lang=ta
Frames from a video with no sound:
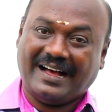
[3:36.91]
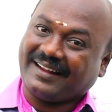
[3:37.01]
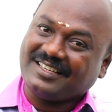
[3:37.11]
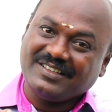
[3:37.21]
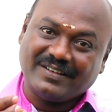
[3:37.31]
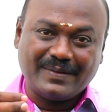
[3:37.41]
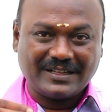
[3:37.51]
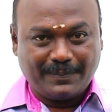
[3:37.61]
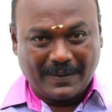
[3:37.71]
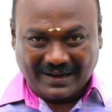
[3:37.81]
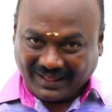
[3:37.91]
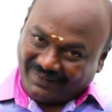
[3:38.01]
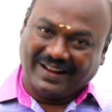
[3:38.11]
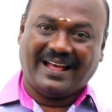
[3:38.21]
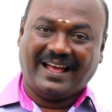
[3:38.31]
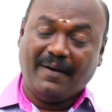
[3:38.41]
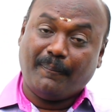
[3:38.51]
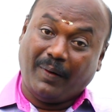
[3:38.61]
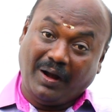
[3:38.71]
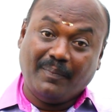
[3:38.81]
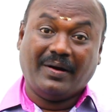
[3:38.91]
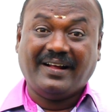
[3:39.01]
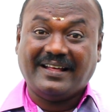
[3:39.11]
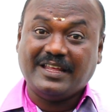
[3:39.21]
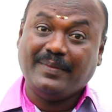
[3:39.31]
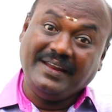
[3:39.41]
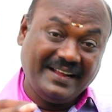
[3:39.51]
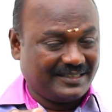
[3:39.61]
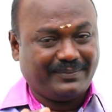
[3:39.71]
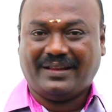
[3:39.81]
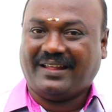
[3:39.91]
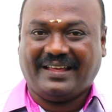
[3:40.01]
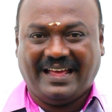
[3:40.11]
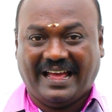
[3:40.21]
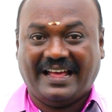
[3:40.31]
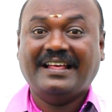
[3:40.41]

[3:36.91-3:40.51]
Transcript: அரசுக்கு வருமானத்தை பார்க்குறத விட பல மடங்கு அதிகமாக நீங்கள் சம்பாதிக்கிறீங்க